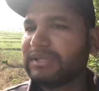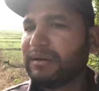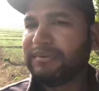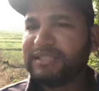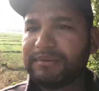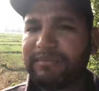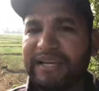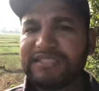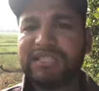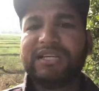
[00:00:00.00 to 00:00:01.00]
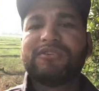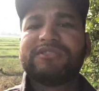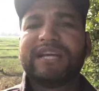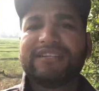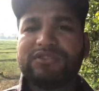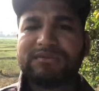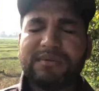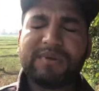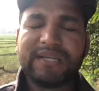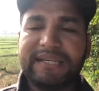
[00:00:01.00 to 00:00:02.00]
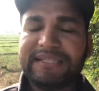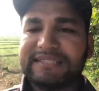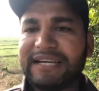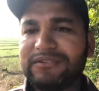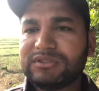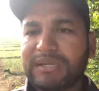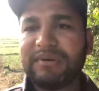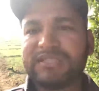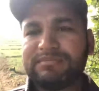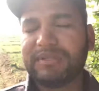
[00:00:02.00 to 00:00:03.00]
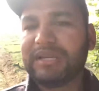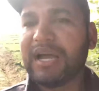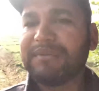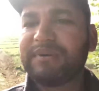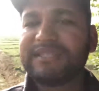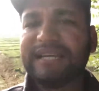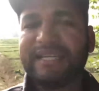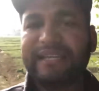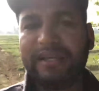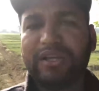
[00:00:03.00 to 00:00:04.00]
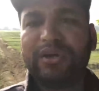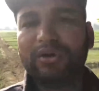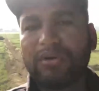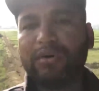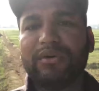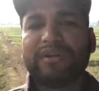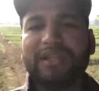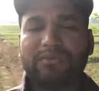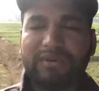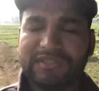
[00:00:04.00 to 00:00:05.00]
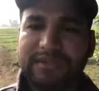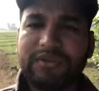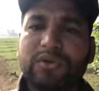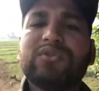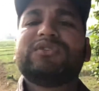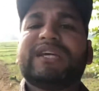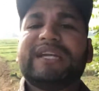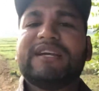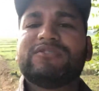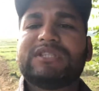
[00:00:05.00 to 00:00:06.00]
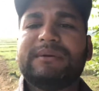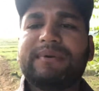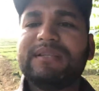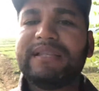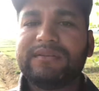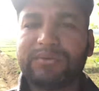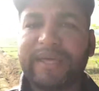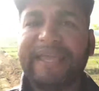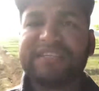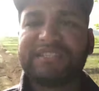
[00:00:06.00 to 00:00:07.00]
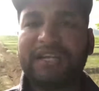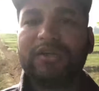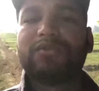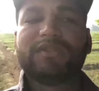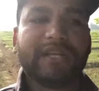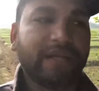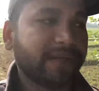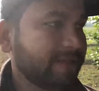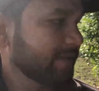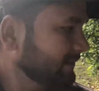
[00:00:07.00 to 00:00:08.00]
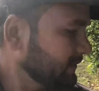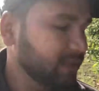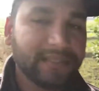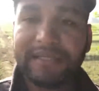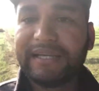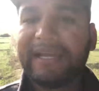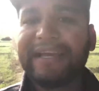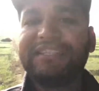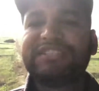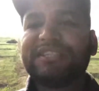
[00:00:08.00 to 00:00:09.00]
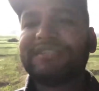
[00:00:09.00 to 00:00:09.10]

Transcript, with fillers: अब ये जब बाईस दिन का हो जाएगा तो इसमें पानी लग जाएगा उसके बाद इसमें खाद पड़ जाएगी और ये थोड़ा सा ग्रोथ करेगा उसके बाद थोड़ा एक्स्ट्रा ग्रोथ करेगा ठीक है गाइज